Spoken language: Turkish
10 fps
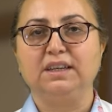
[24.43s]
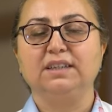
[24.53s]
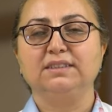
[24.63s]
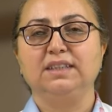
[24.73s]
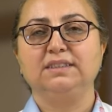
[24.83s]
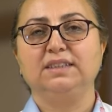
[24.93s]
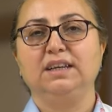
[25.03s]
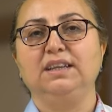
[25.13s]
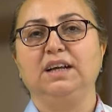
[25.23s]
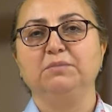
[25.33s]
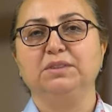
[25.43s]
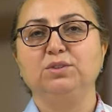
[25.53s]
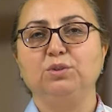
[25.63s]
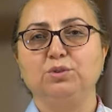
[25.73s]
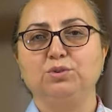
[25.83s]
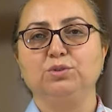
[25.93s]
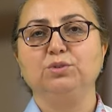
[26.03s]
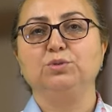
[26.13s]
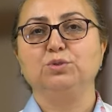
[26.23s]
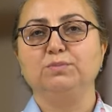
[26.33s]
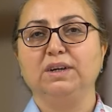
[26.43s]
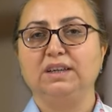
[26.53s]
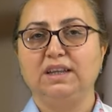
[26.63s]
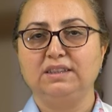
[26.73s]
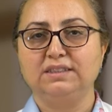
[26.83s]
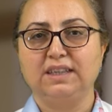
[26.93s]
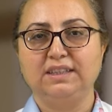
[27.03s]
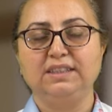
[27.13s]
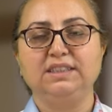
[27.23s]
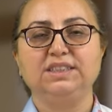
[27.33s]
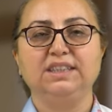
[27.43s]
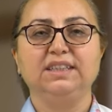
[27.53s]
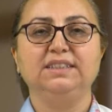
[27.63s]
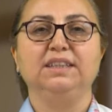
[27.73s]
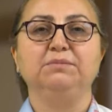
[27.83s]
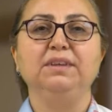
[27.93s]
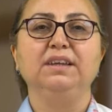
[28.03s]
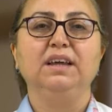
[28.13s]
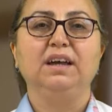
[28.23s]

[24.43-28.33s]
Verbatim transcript: ağızdan salya akması, öksürük, kusma, kanlı salya, yiyeceği reddetme,